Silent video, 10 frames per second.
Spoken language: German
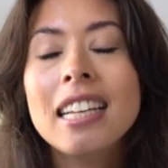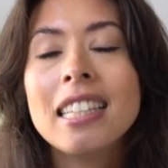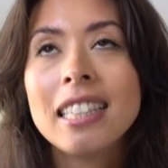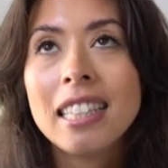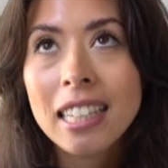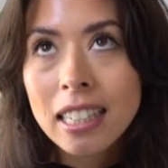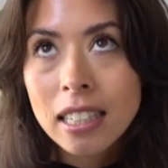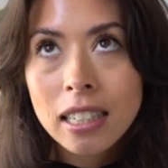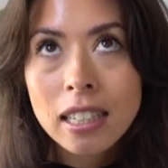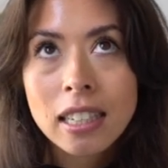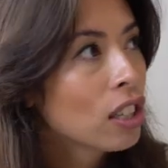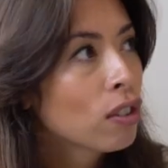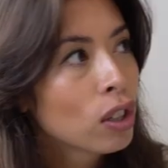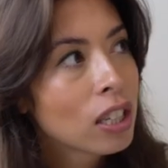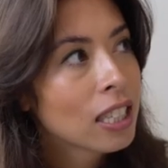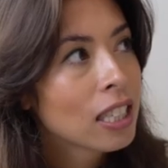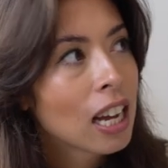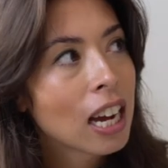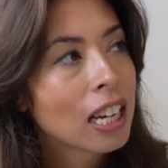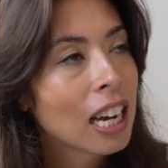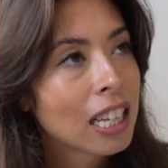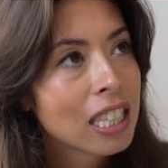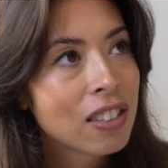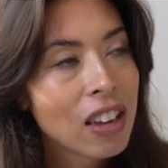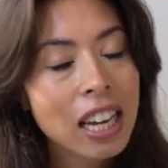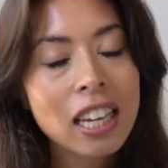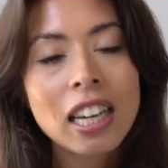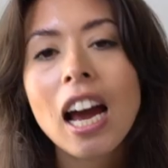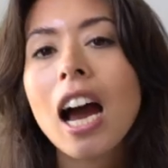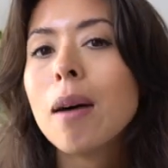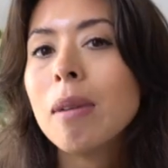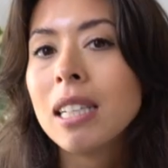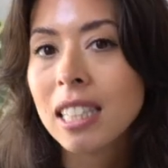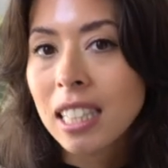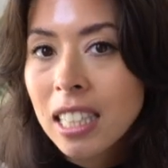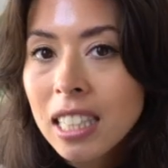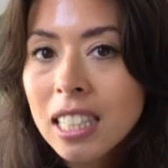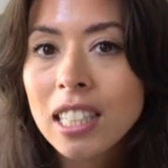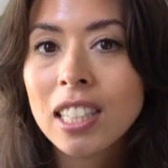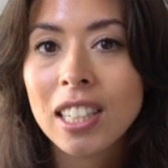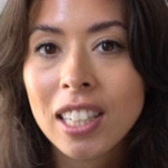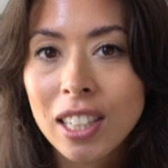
sind, ich würde nicht sagen ganz weg, aber sind